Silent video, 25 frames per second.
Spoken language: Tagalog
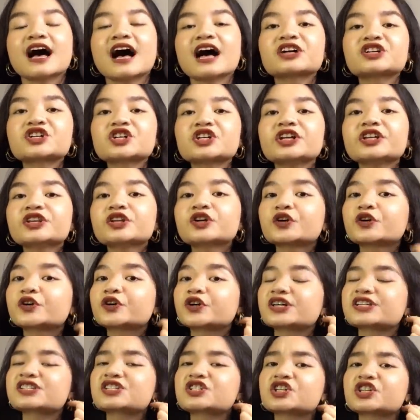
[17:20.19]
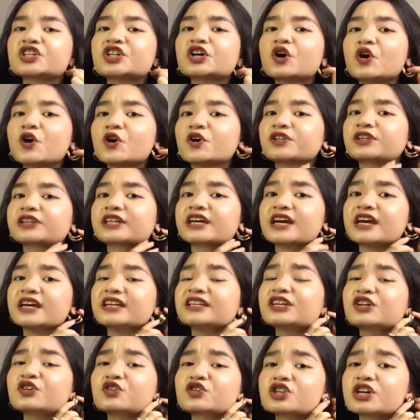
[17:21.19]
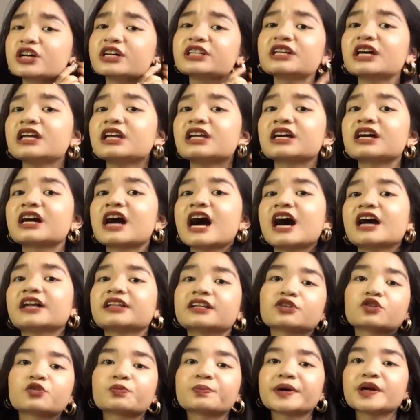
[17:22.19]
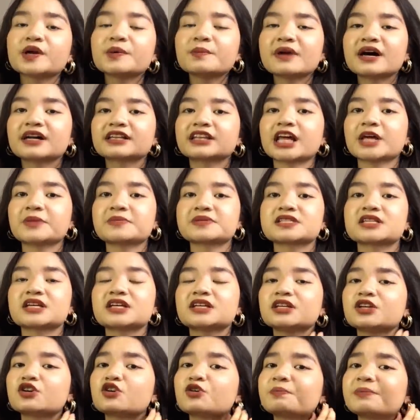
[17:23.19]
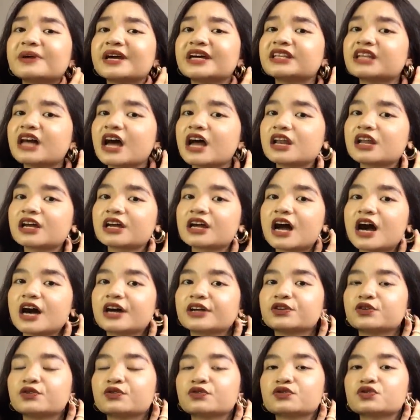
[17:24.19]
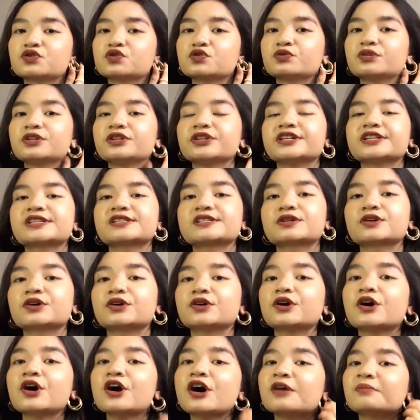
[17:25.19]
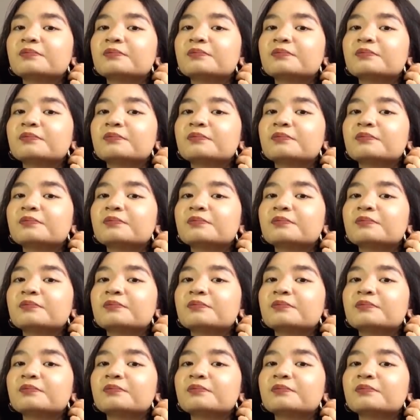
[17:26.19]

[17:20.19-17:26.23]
Actually, nag-rust siya ng onte. Hindi ko siya inalagaan. Ito pa yung mga times na hindi ko pa inalagaan yung jewelries ko.